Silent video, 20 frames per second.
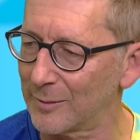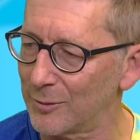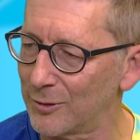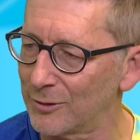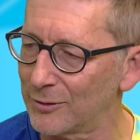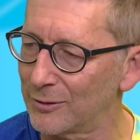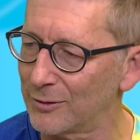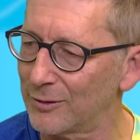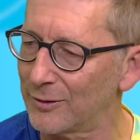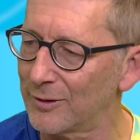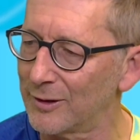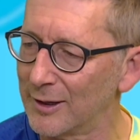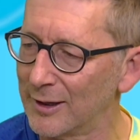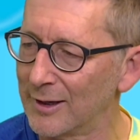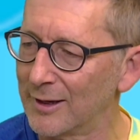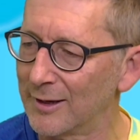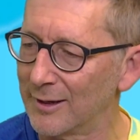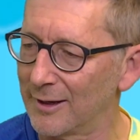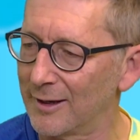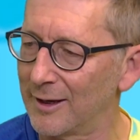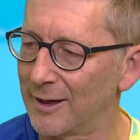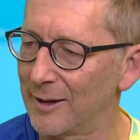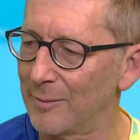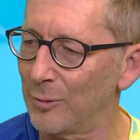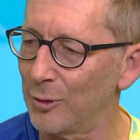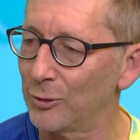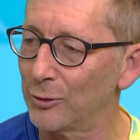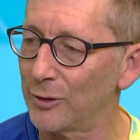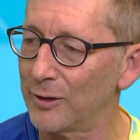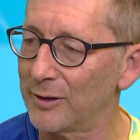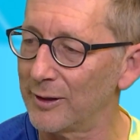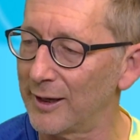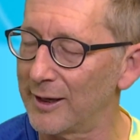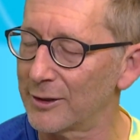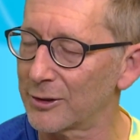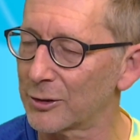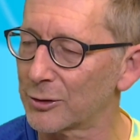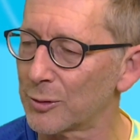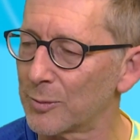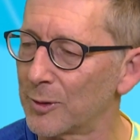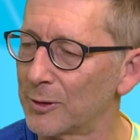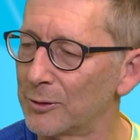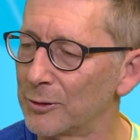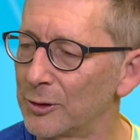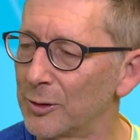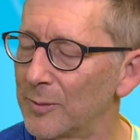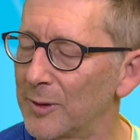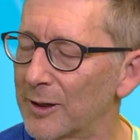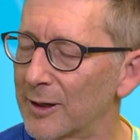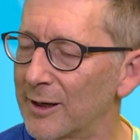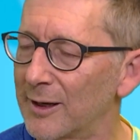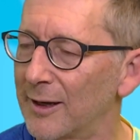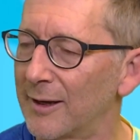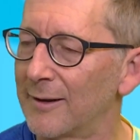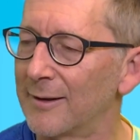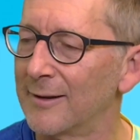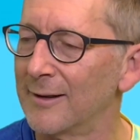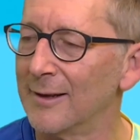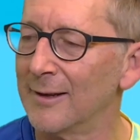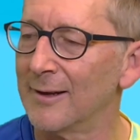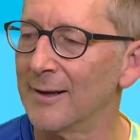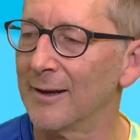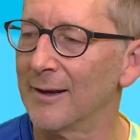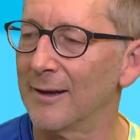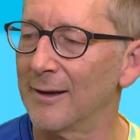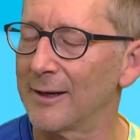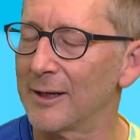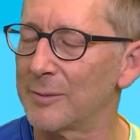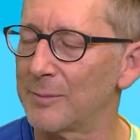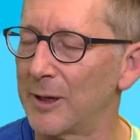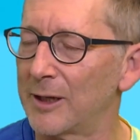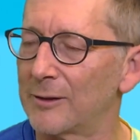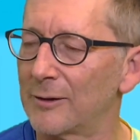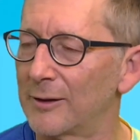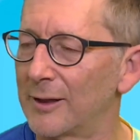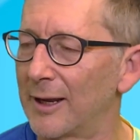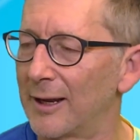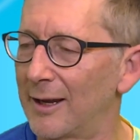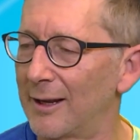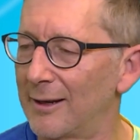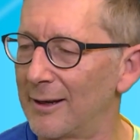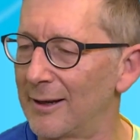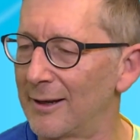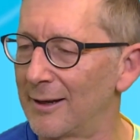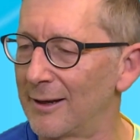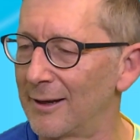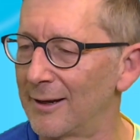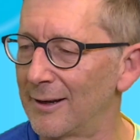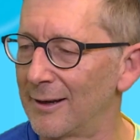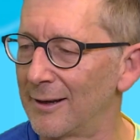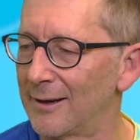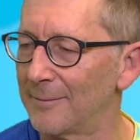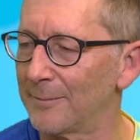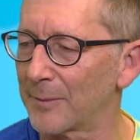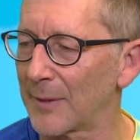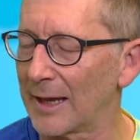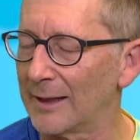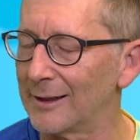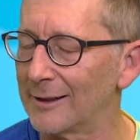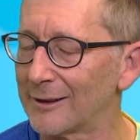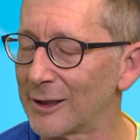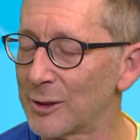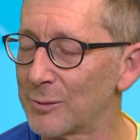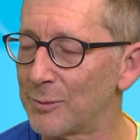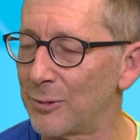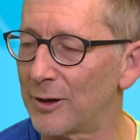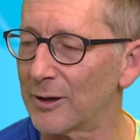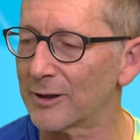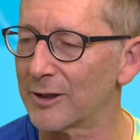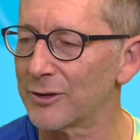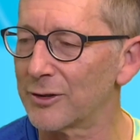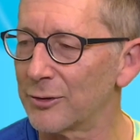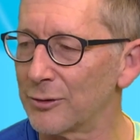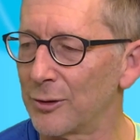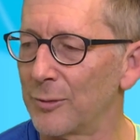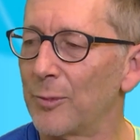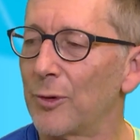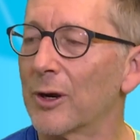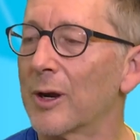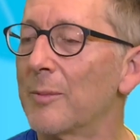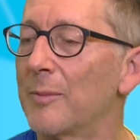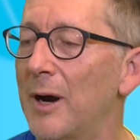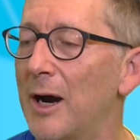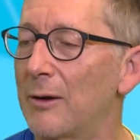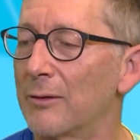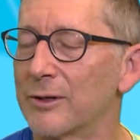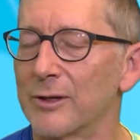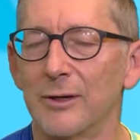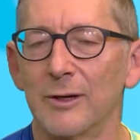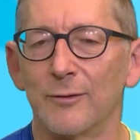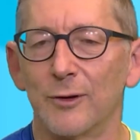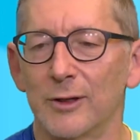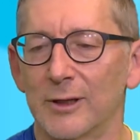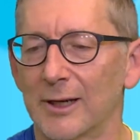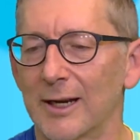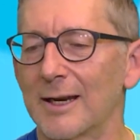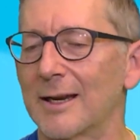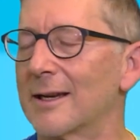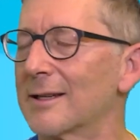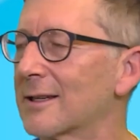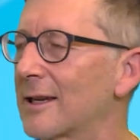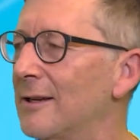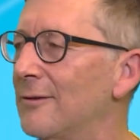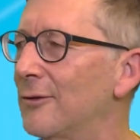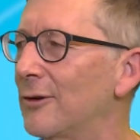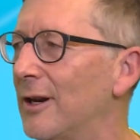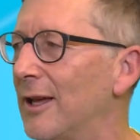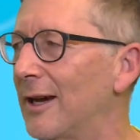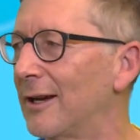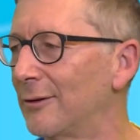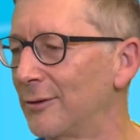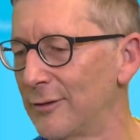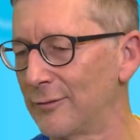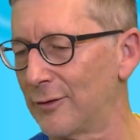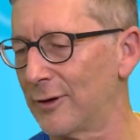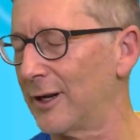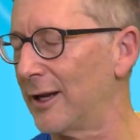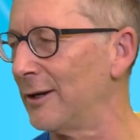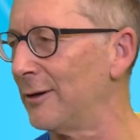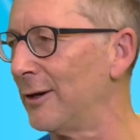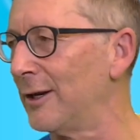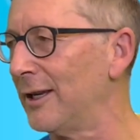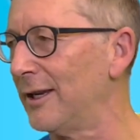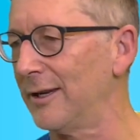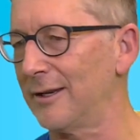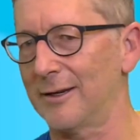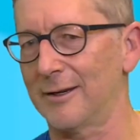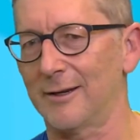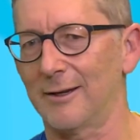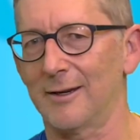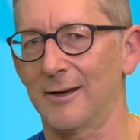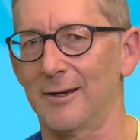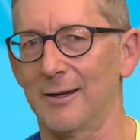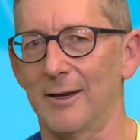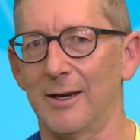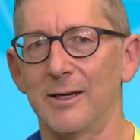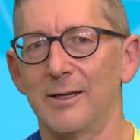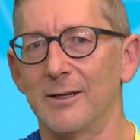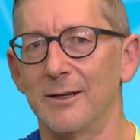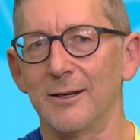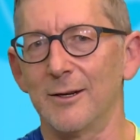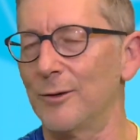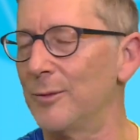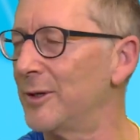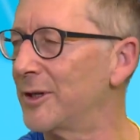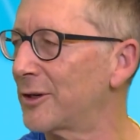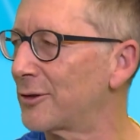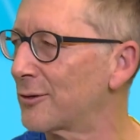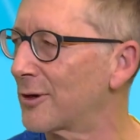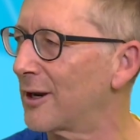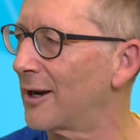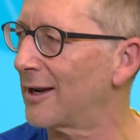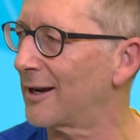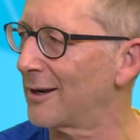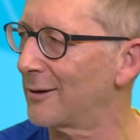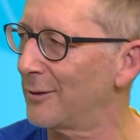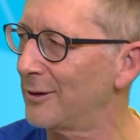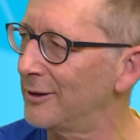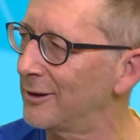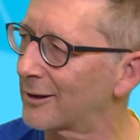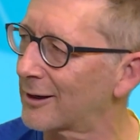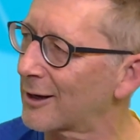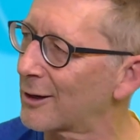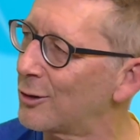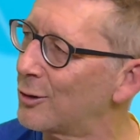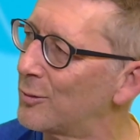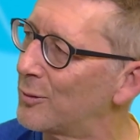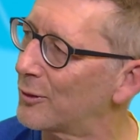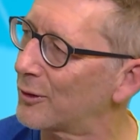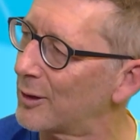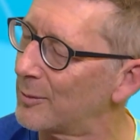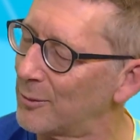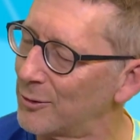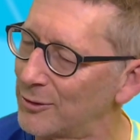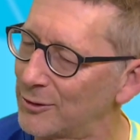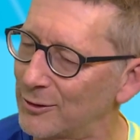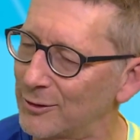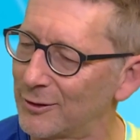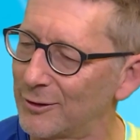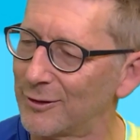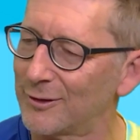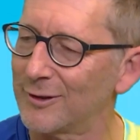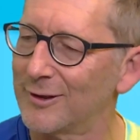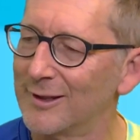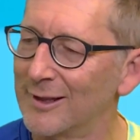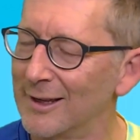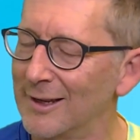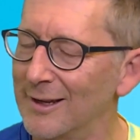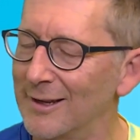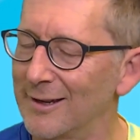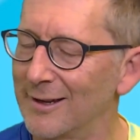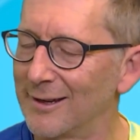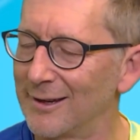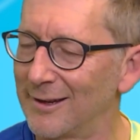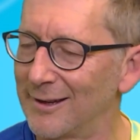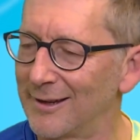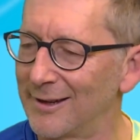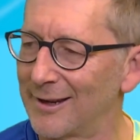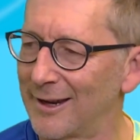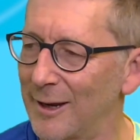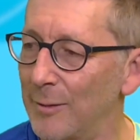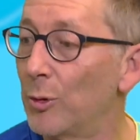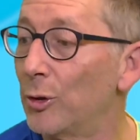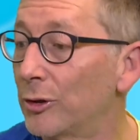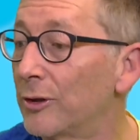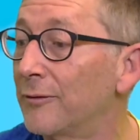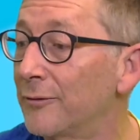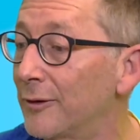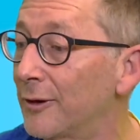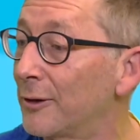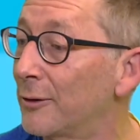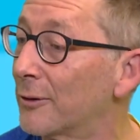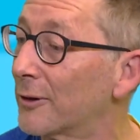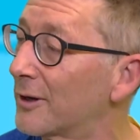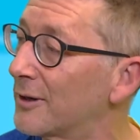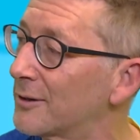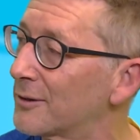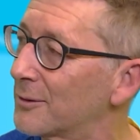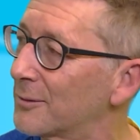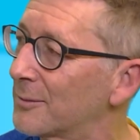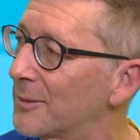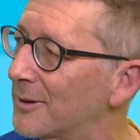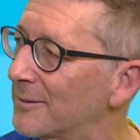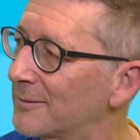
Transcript: molto, eh, molto intenso, soprattutto perché rispetto ad, alla, ad, altri sport ci sono poche pause, una volta che eh casca certo. il volano, il volano è lì e si ricomincia a eh giocare, eh sì, quindi il recupero eh sì. è, molto, eh, è molto inferiore insomma.